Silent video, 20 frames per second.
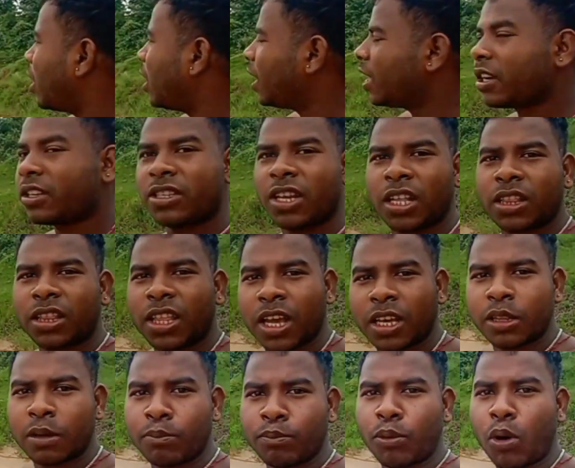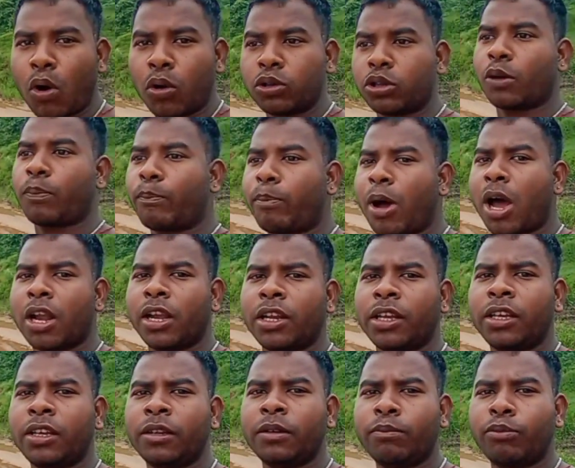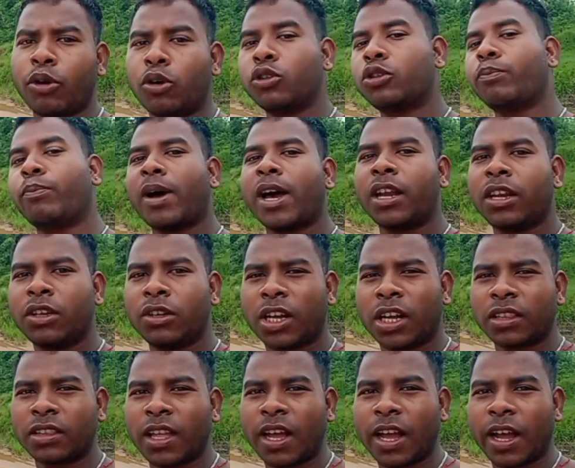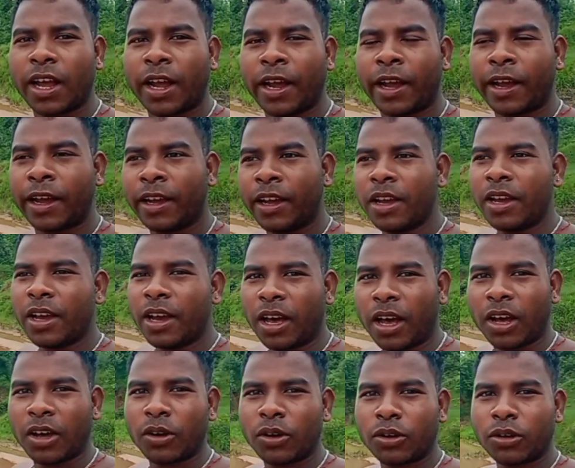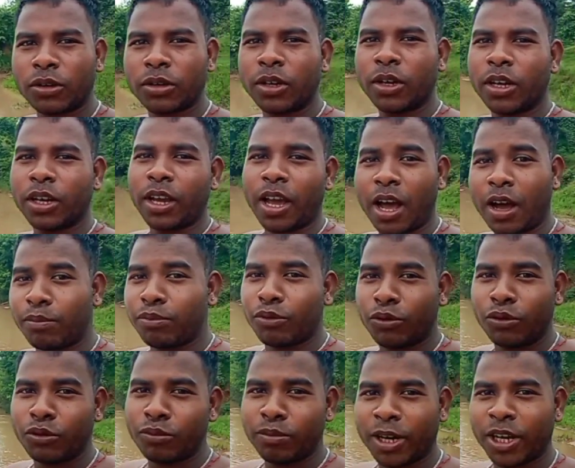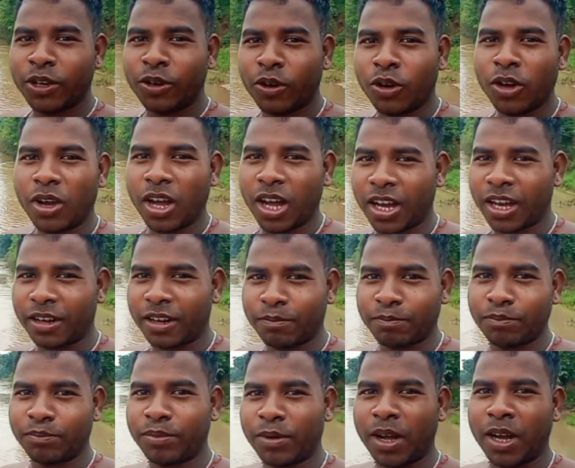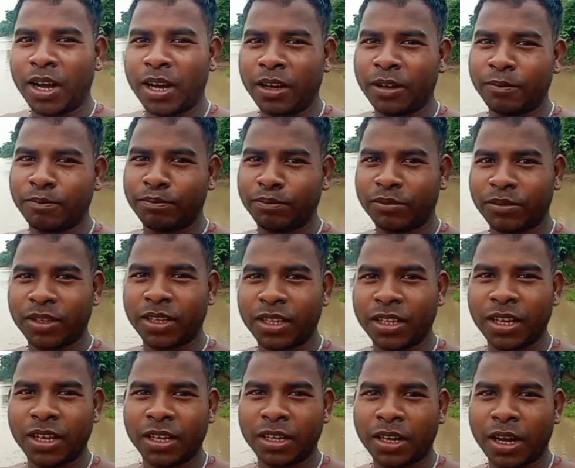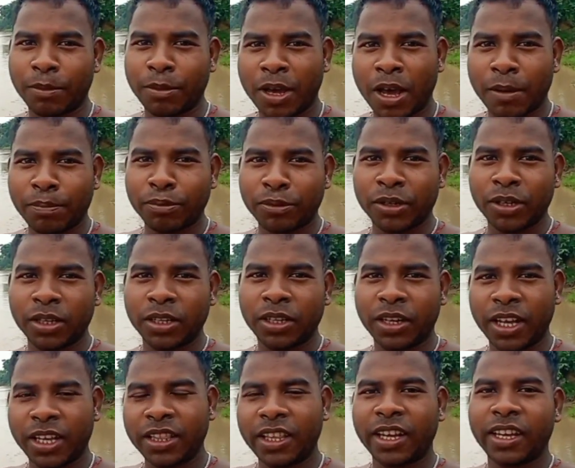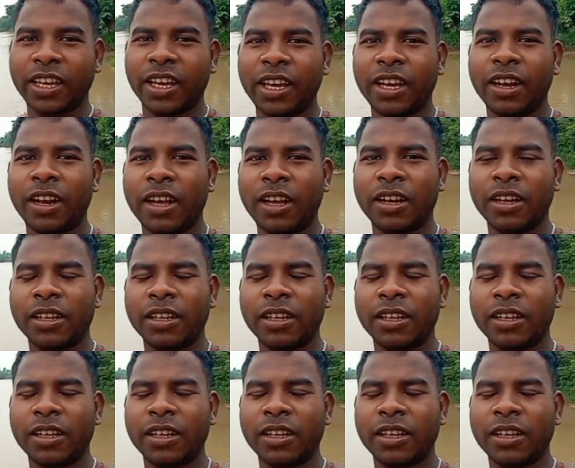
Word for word: भर जाता है एकदम बहुत पानी बहुत पानी रहता है और क्या बोलूँ भाइयों अगर आ, कभी आप नहीं देखे हैं ना